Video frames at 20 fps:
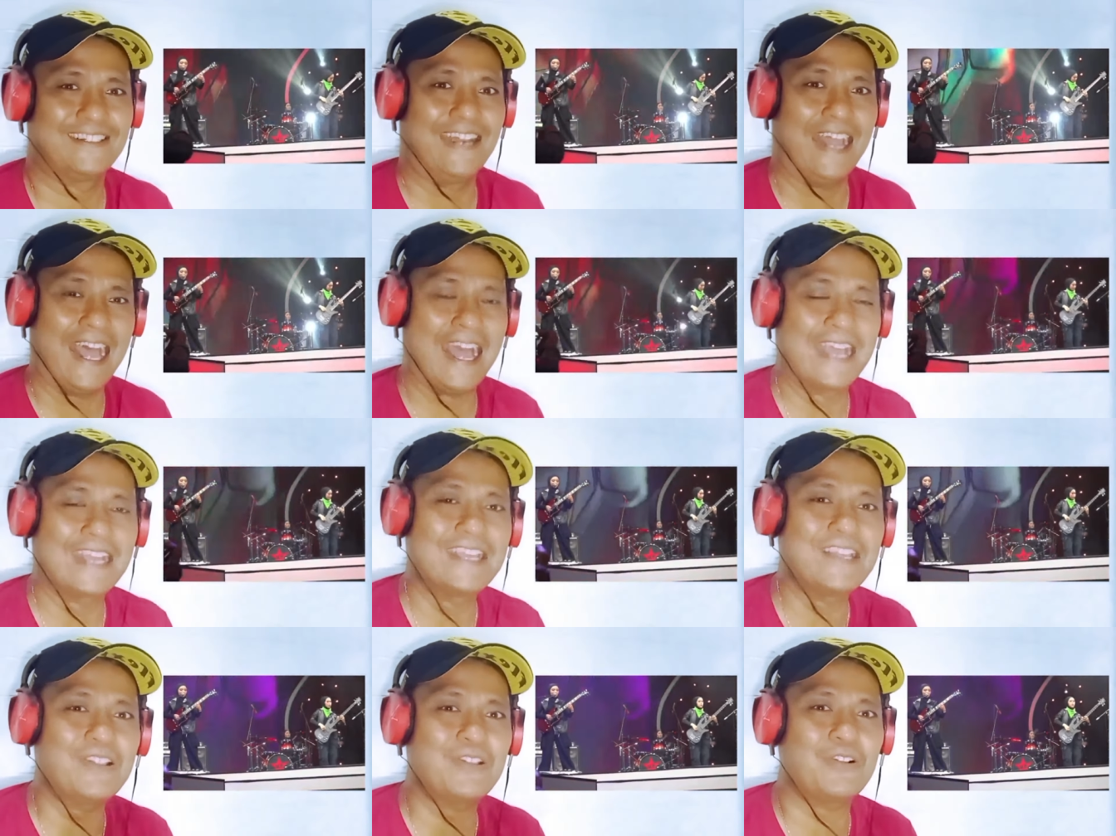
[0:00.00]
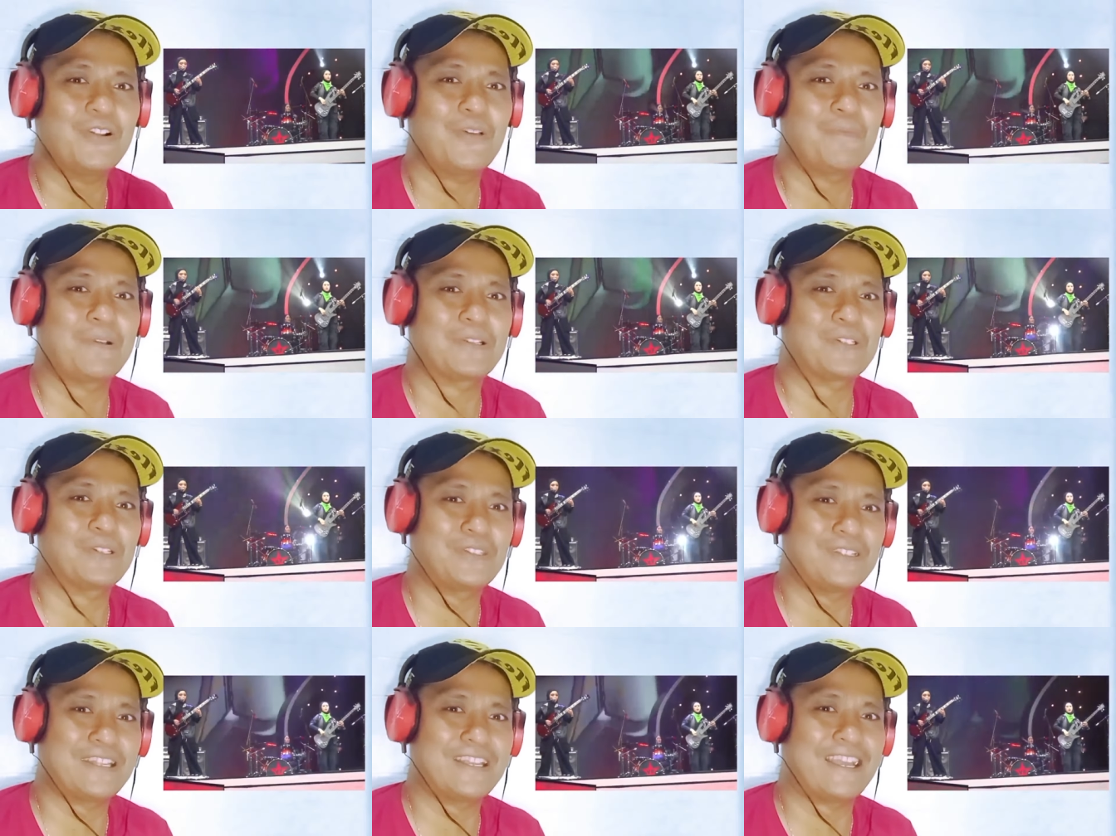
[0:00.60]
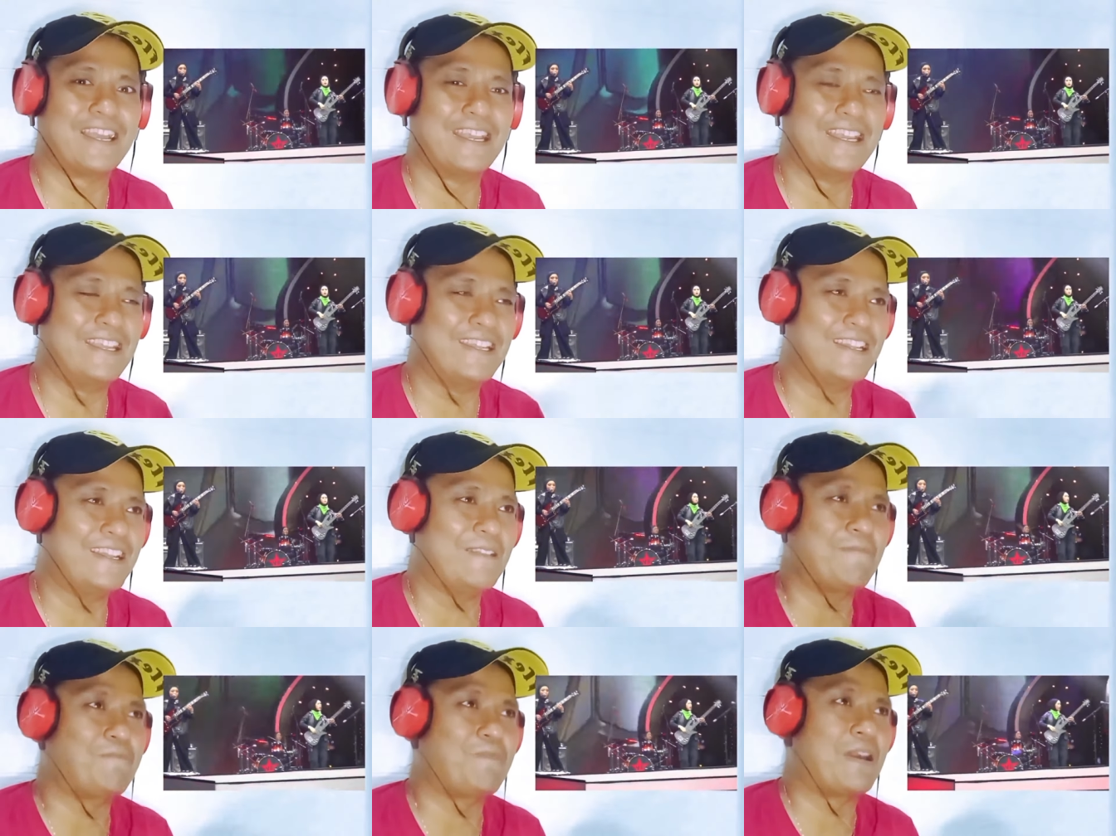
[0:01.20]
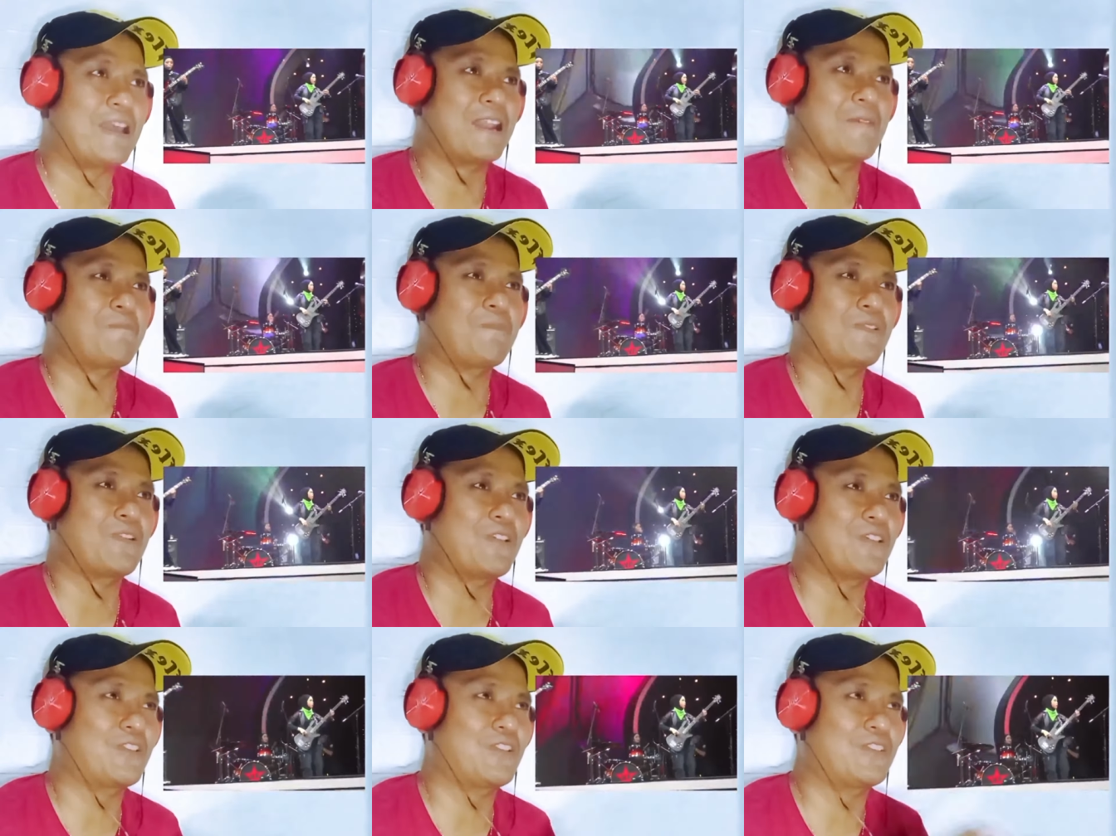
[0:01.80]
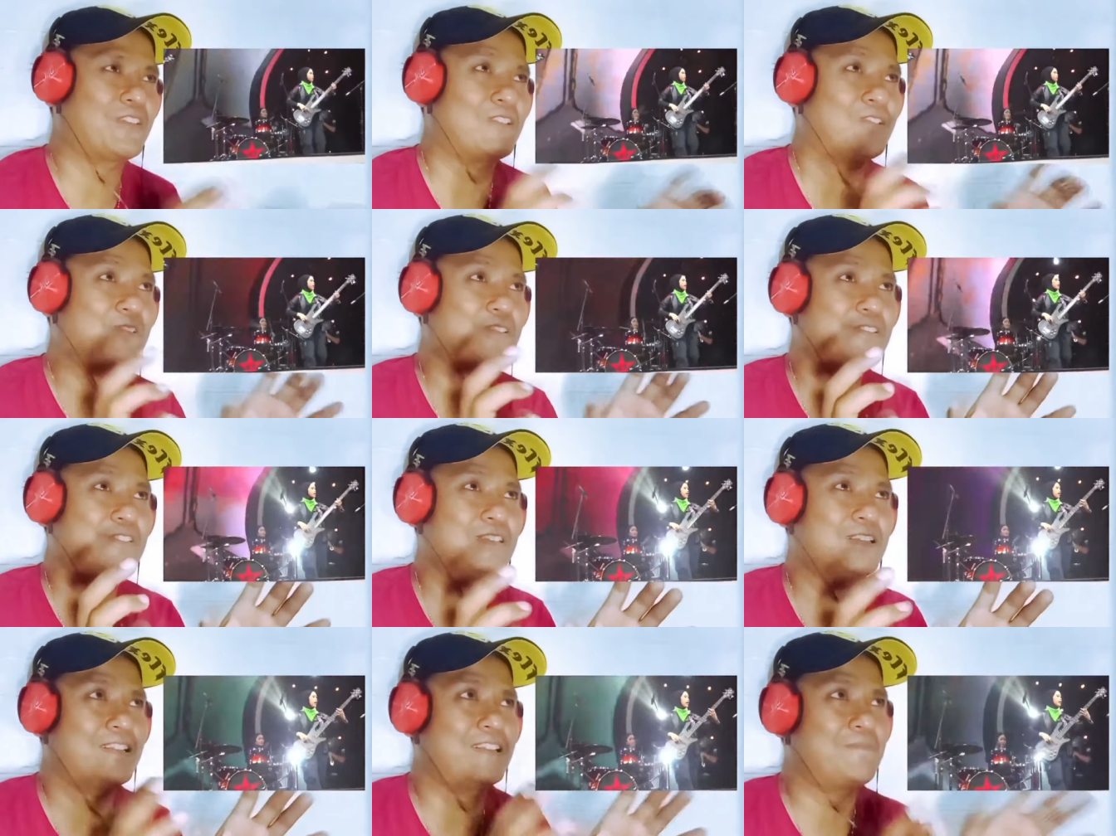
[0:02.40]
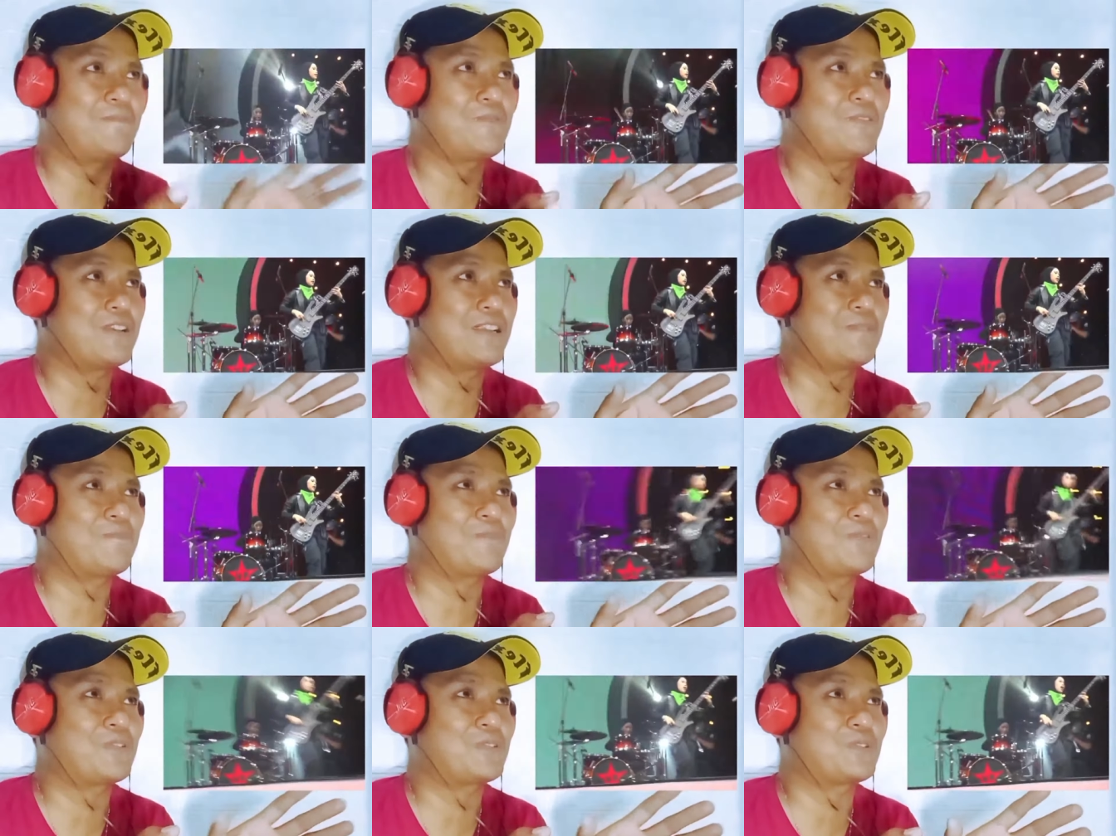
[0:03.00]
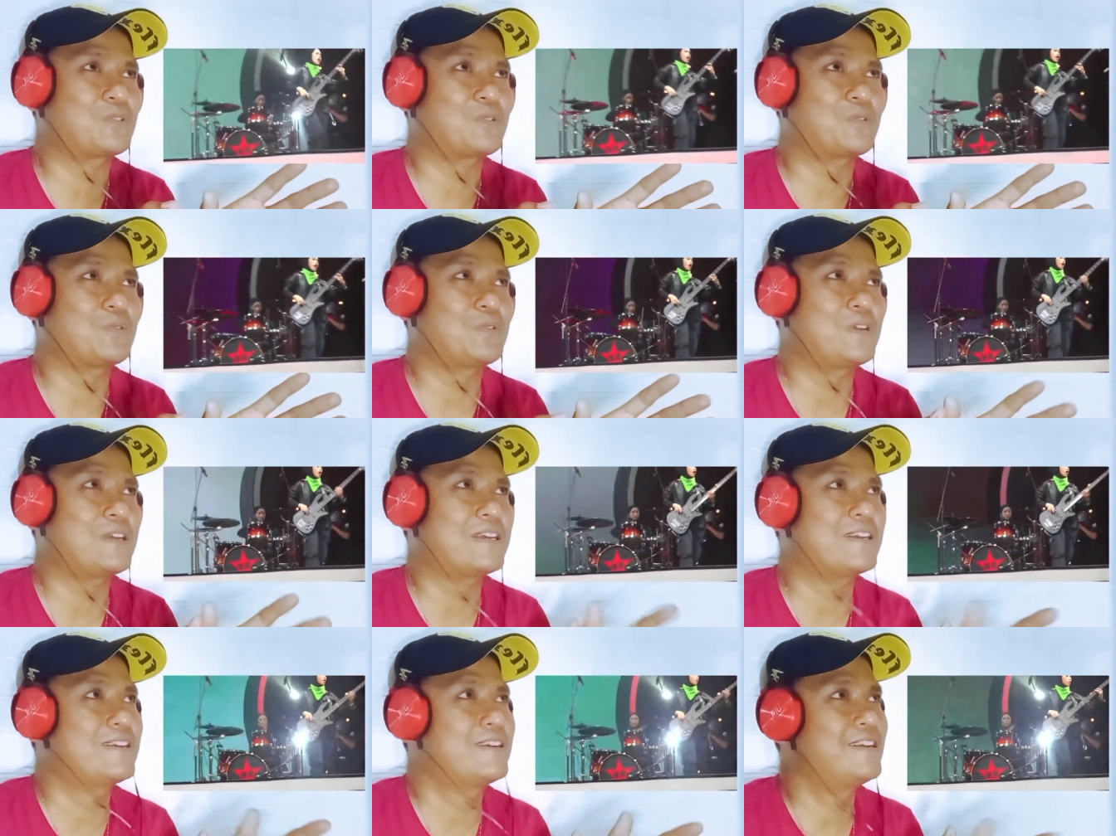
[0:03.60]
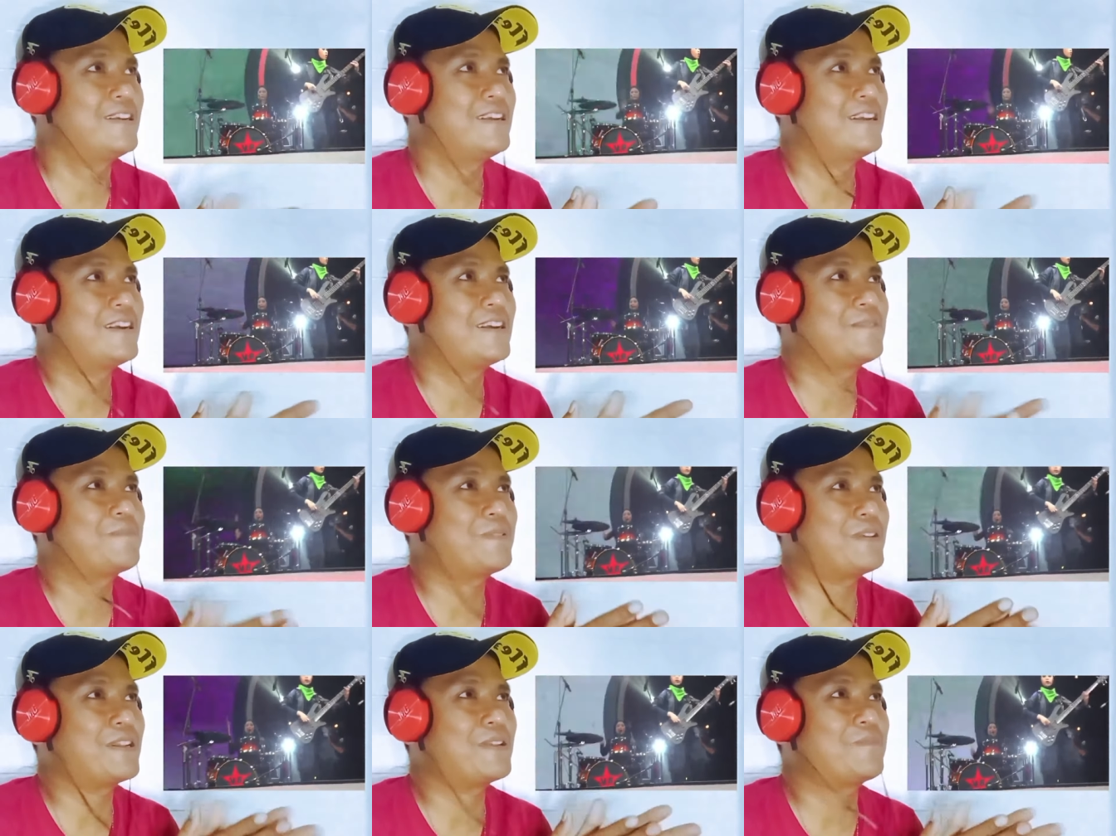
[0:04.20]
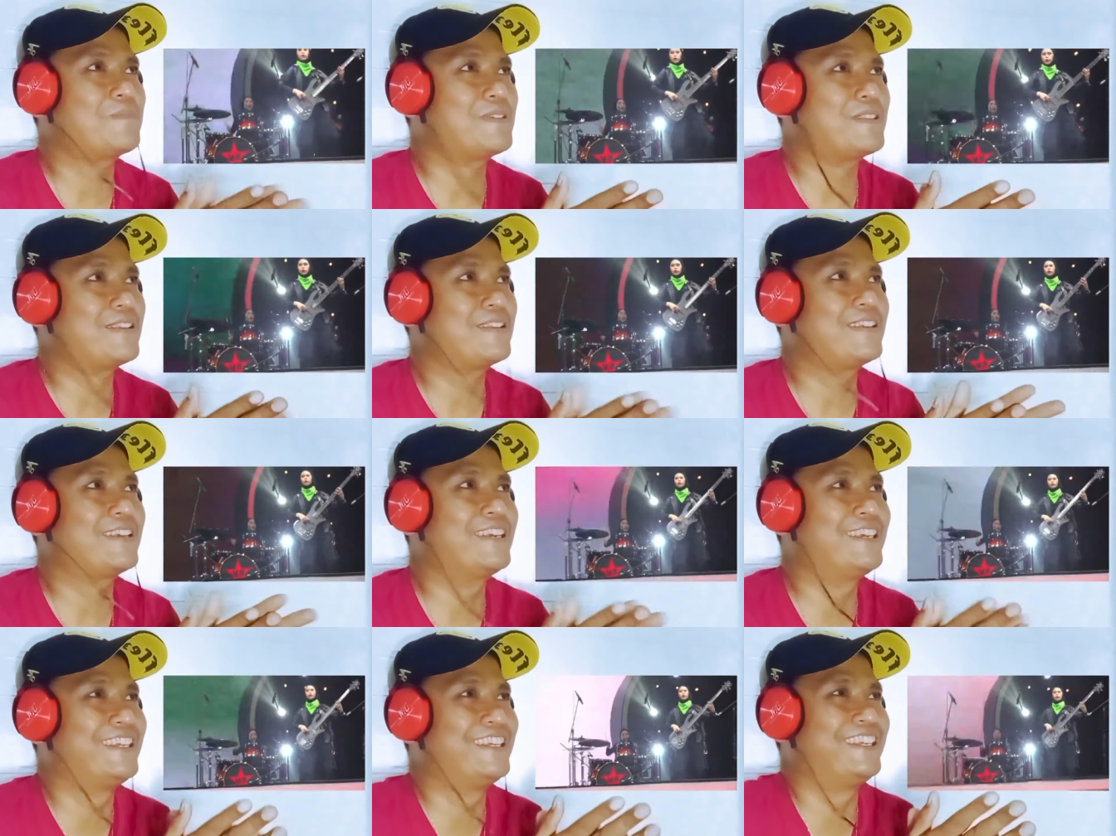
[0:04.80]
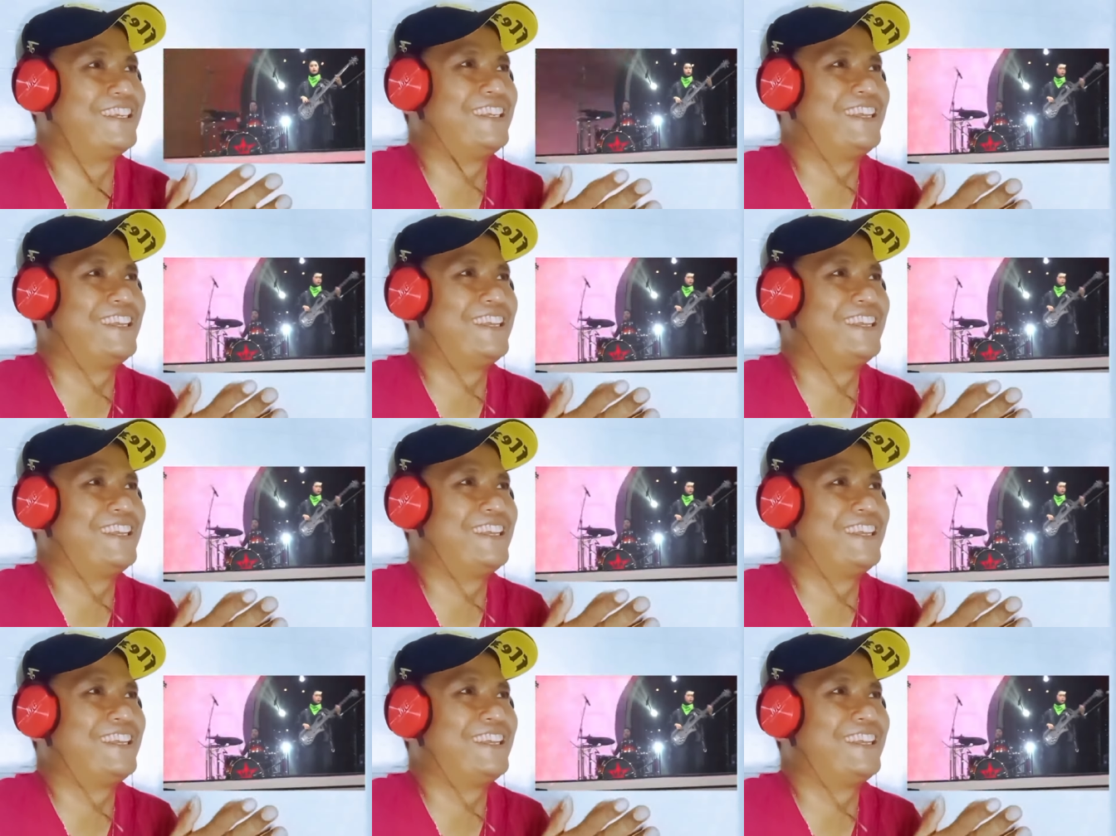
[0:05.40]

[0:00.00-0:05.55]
nah gitu loh maksudnya ini para penontonnya itu sendiri mungkin menurut gua apa namanya ya